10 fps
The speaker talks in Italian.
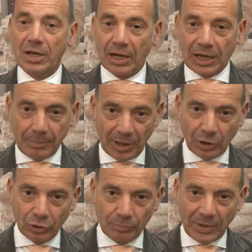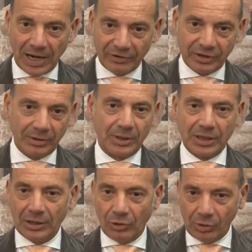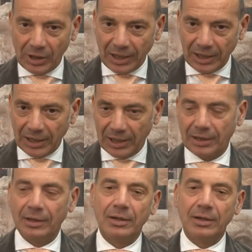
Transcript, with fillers: che però non basta perché non lega